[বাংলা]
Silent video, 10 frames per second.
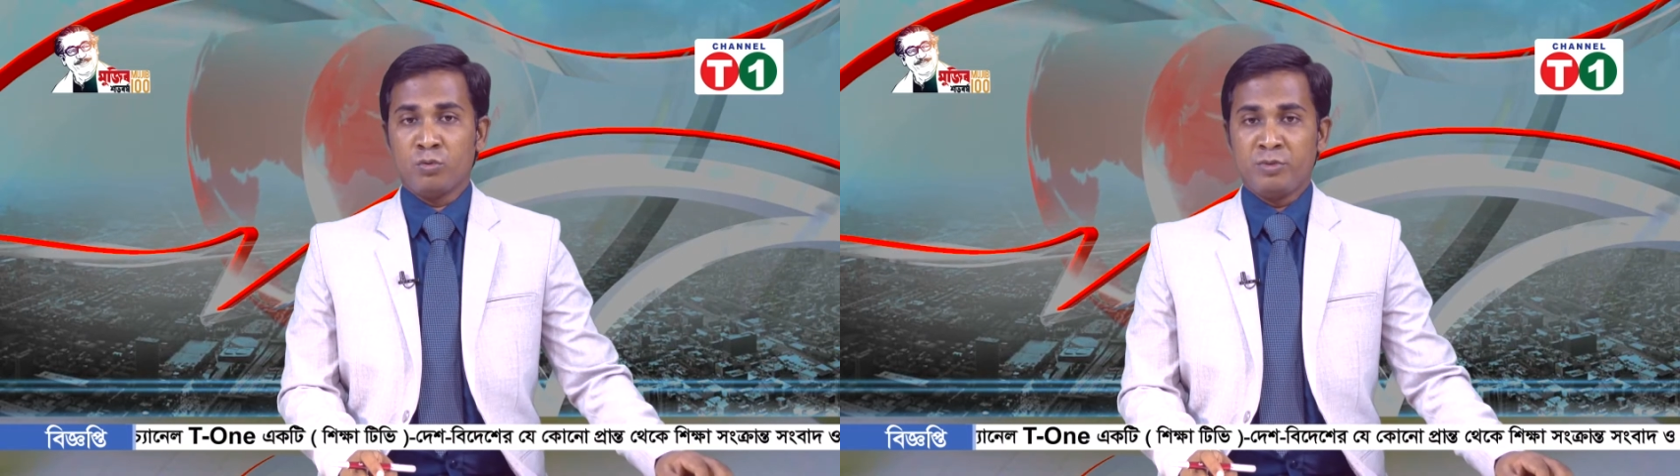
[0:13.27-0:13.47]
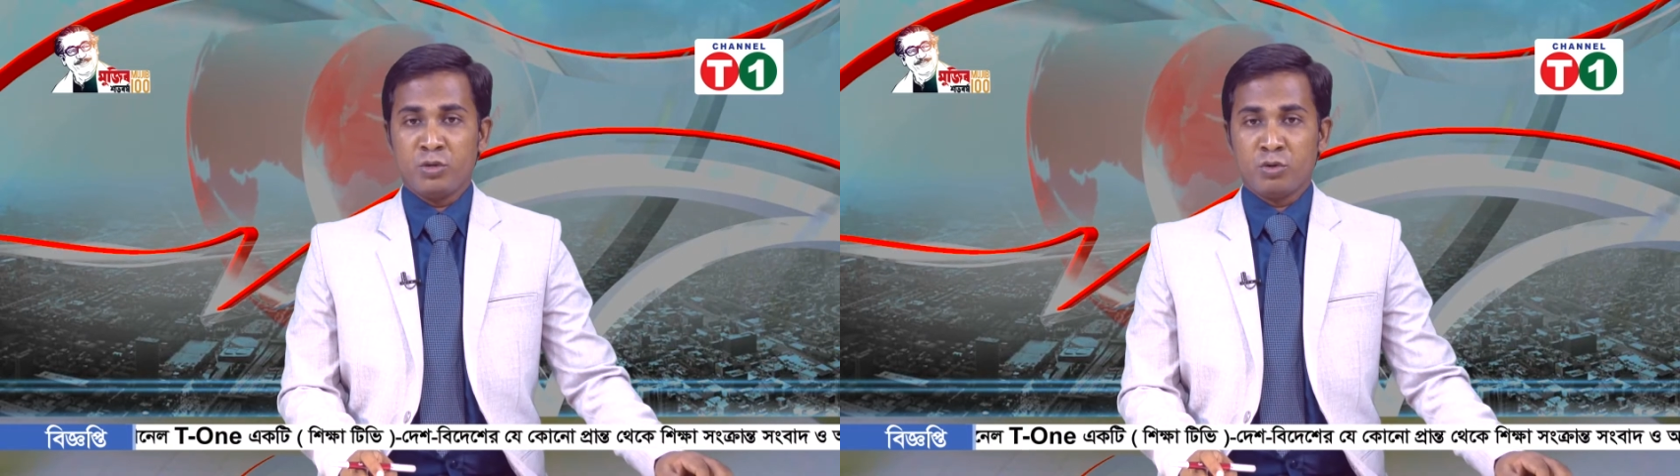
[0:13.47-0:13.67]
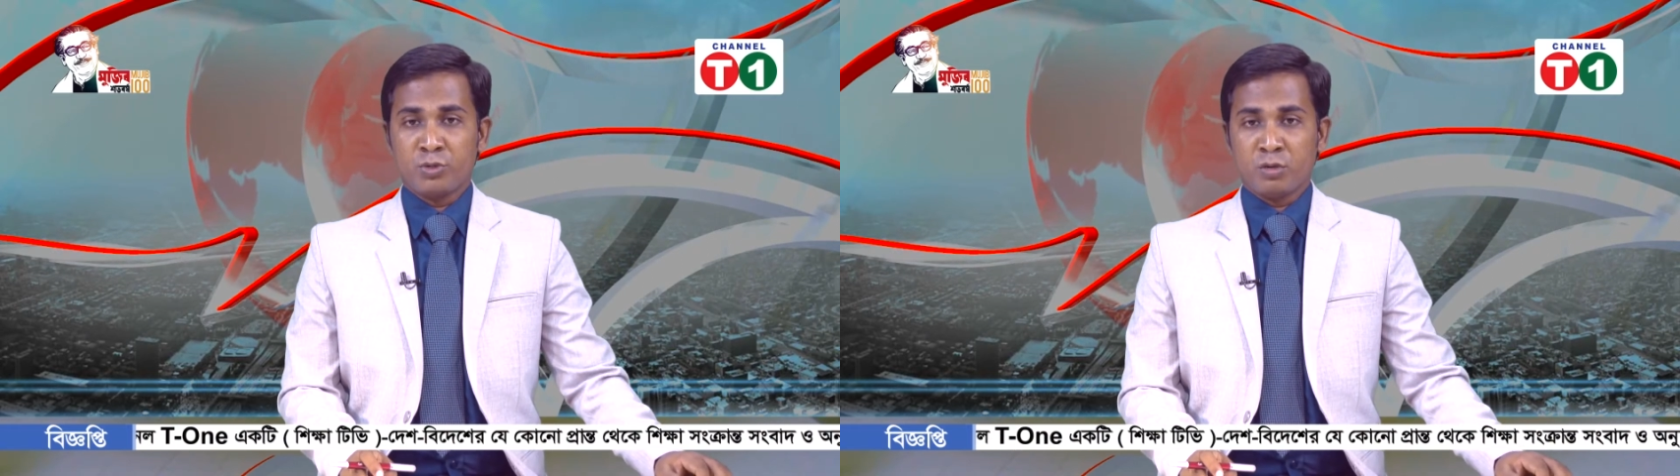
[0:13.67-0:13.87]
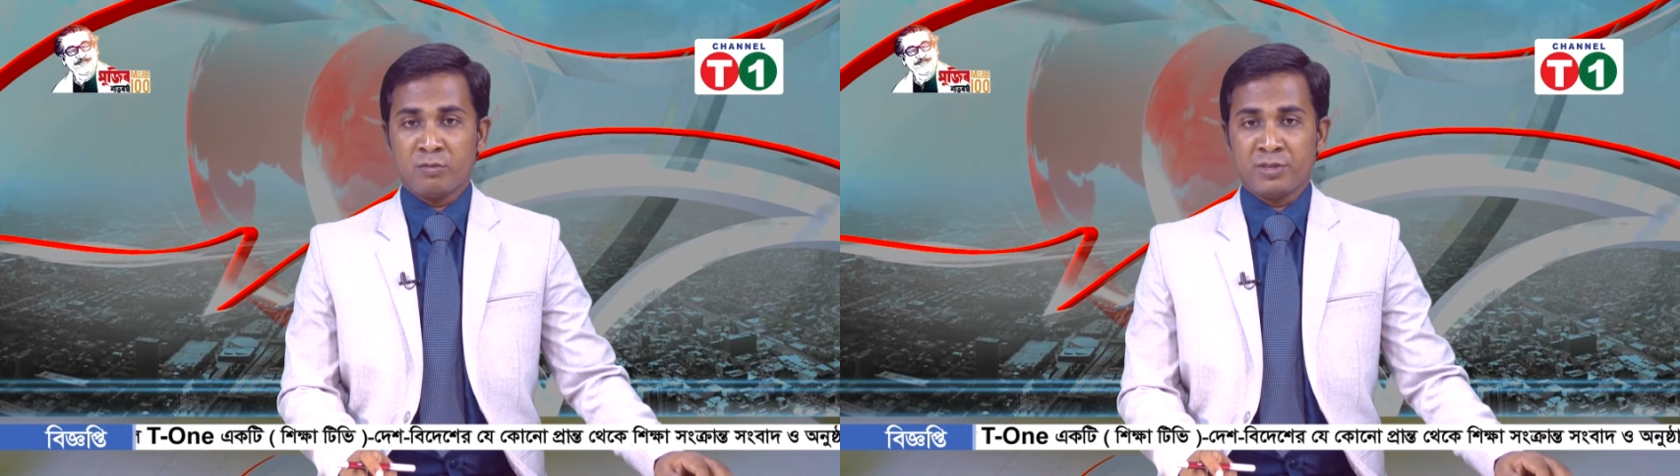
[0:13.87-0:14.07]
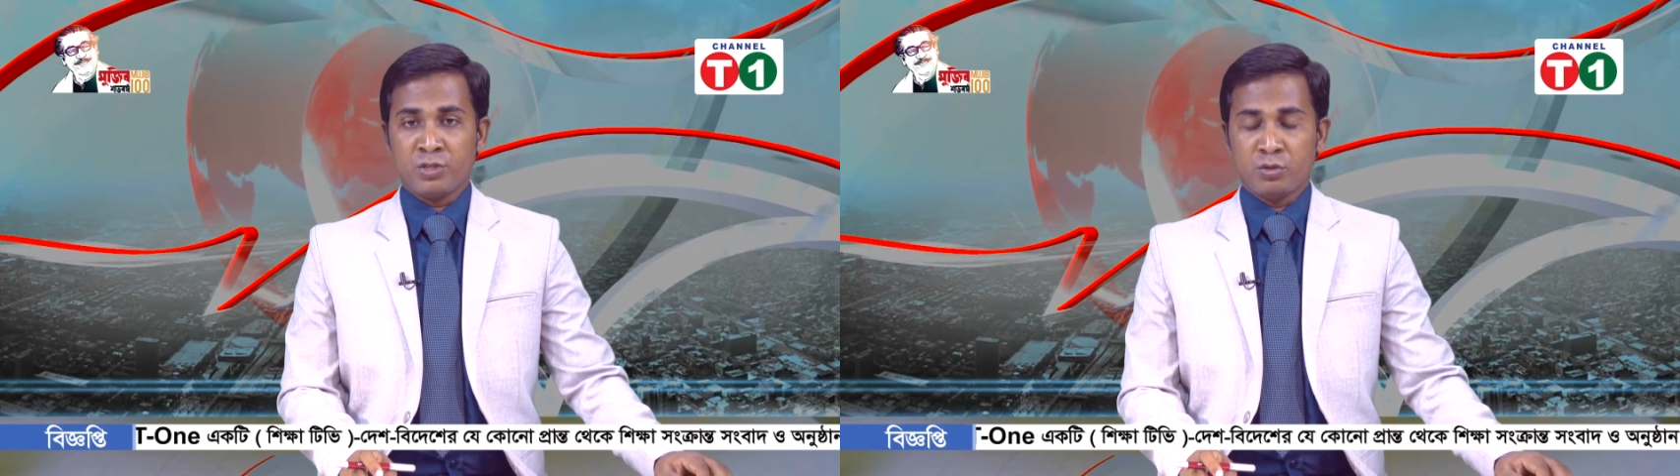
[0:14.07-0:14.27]
ও বিক্ষোভ
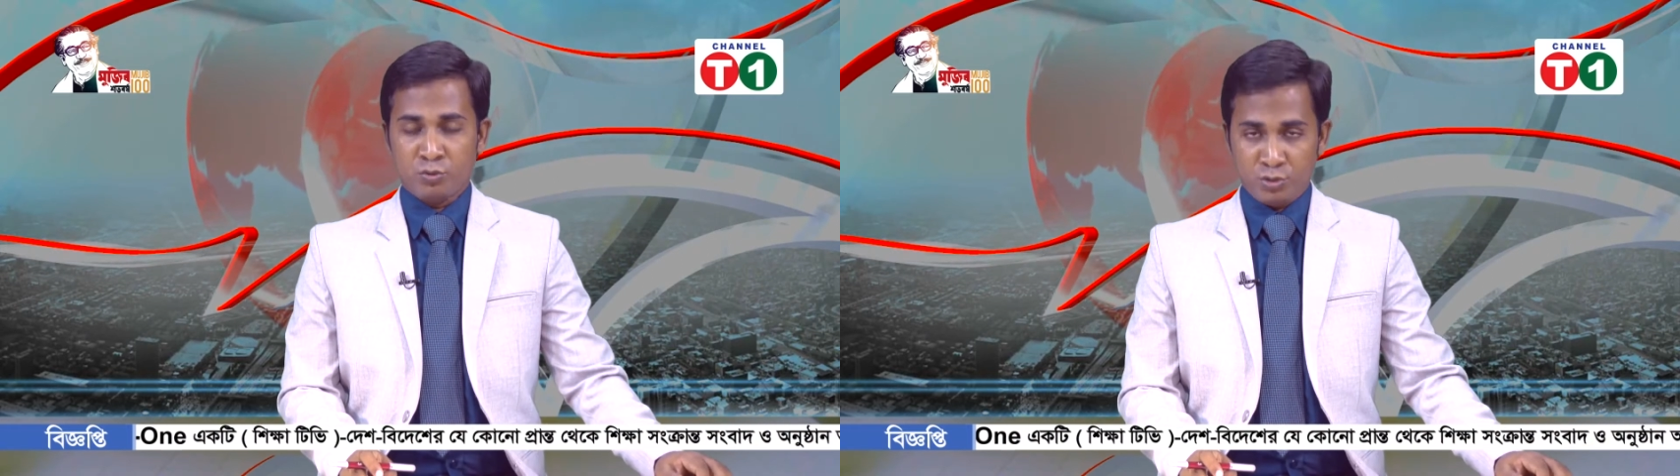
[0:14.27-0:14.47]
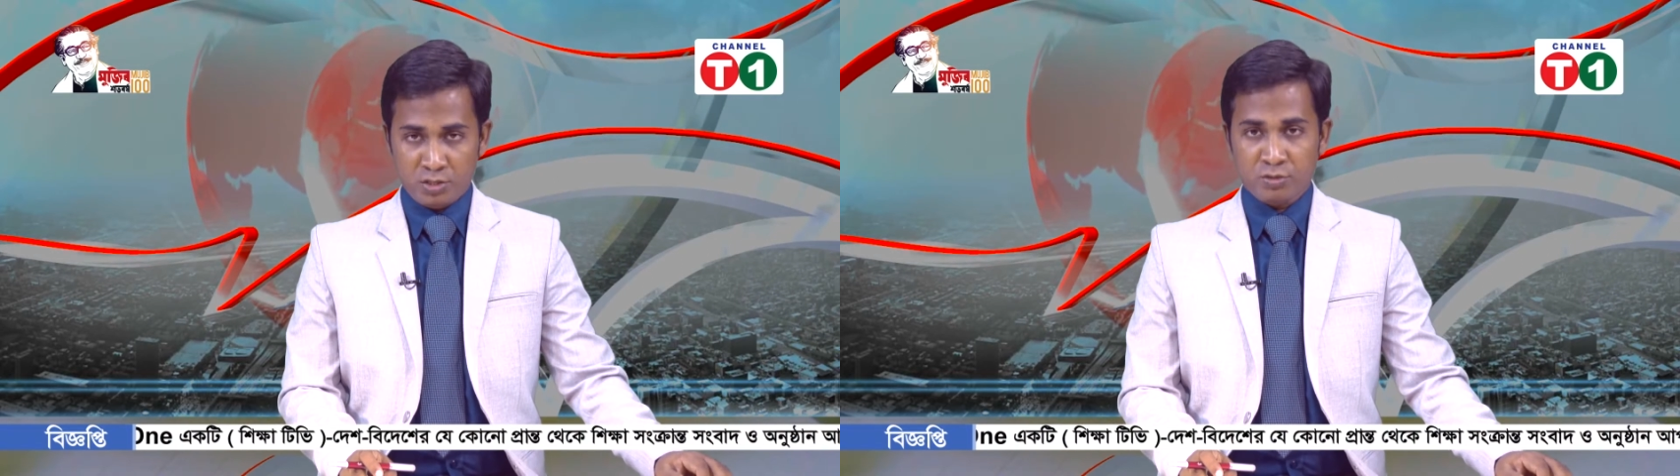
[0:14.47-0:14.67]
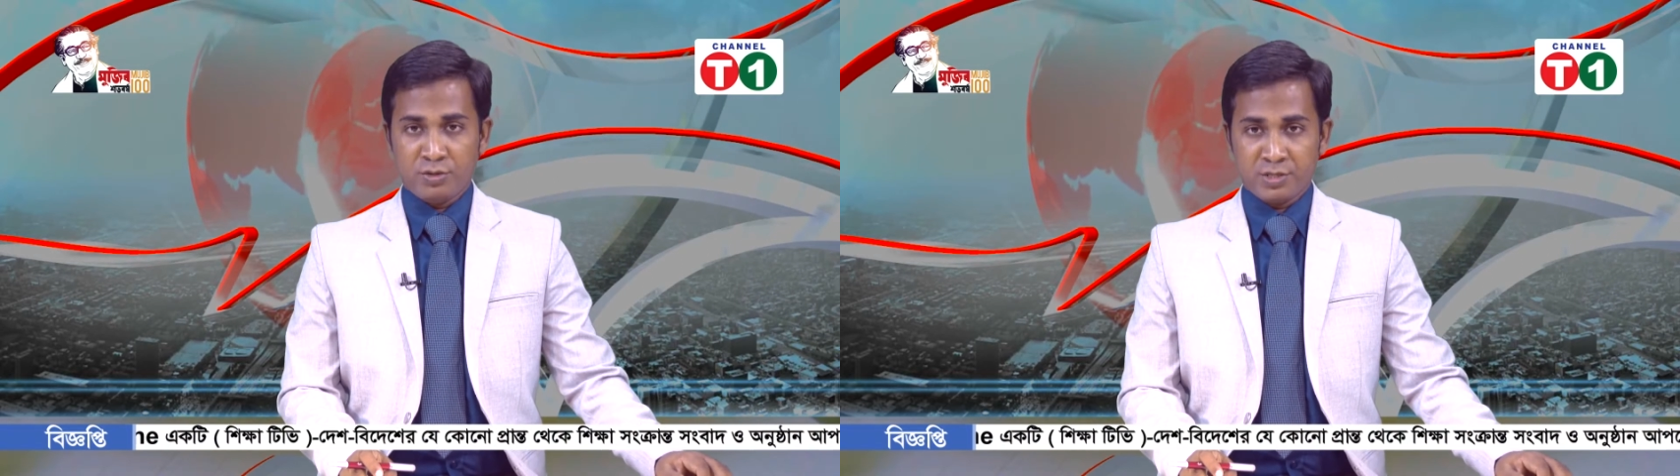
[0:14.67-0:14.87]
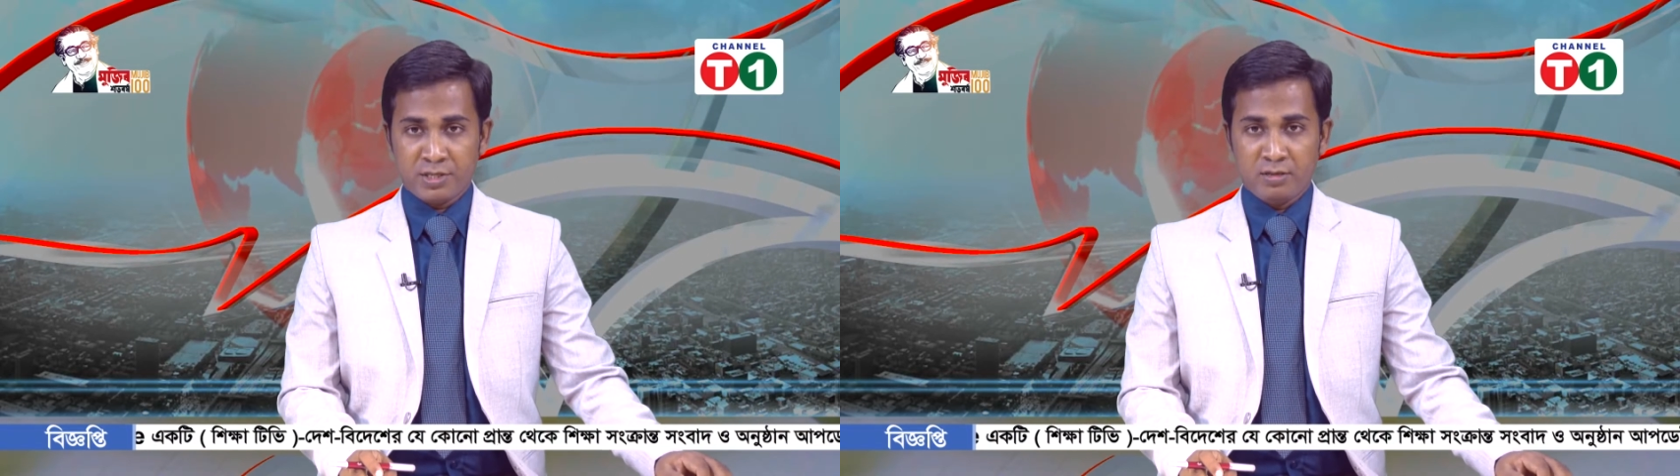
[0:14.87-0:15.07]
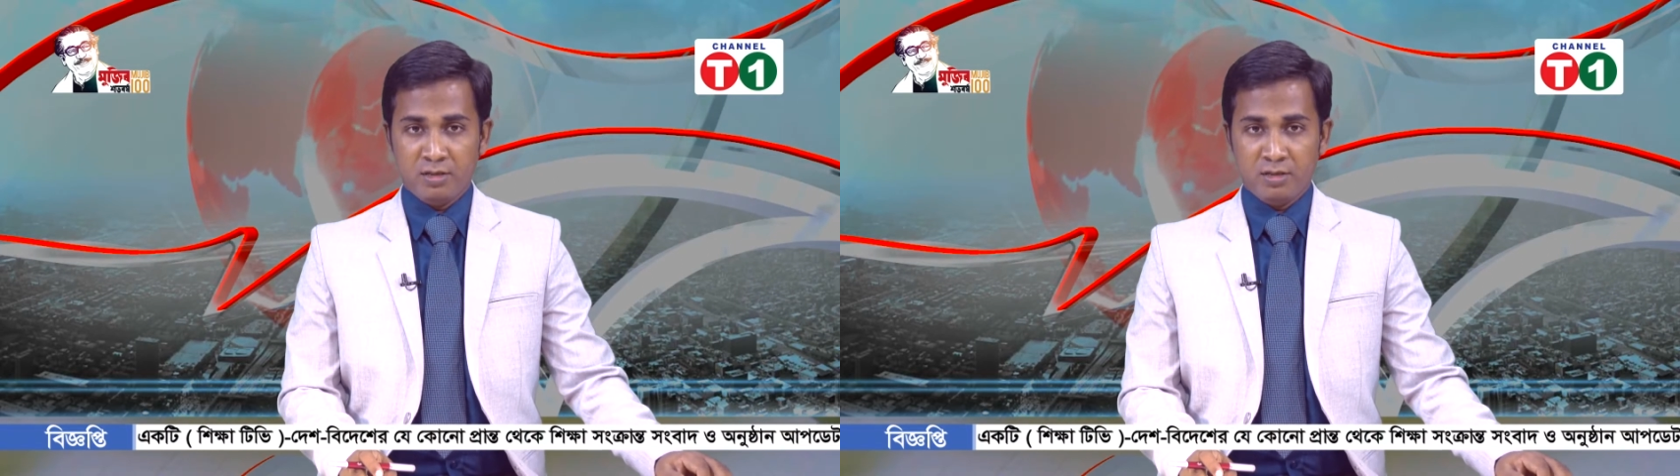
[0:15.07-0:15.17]
সমাবেশ অনুষ্ঠিত হয়েছে